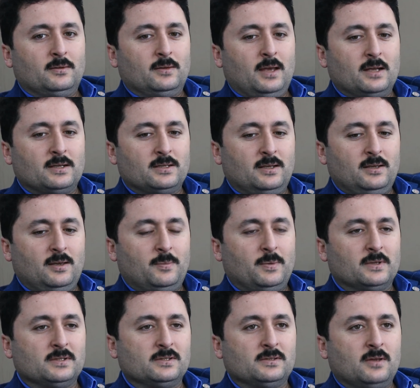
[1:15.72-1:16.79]
her şeyi
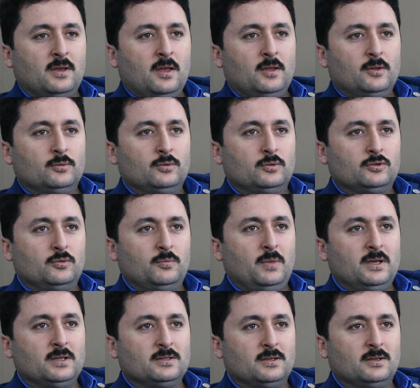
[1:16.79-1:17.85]
yaparız. Dursun
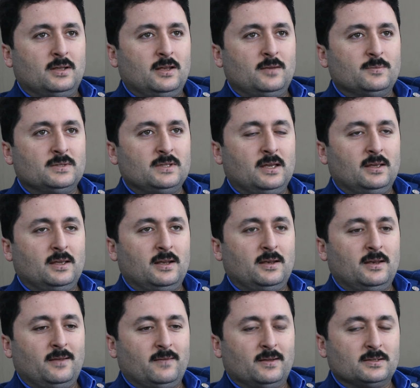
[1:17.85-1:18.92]
Bey için elimizden
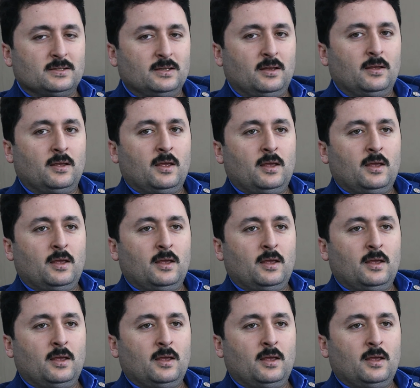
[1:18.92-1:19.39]
gelen ne varsa